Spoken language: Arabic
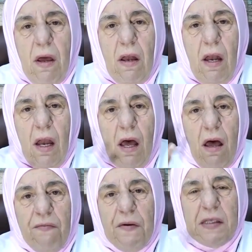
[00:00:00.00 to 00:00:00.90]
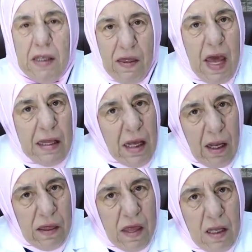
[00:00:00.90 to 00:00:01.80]
الفحص الذاتي
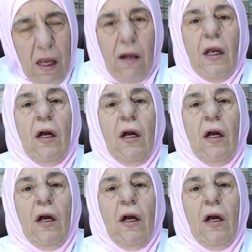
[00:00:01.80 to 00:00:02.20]
للثدي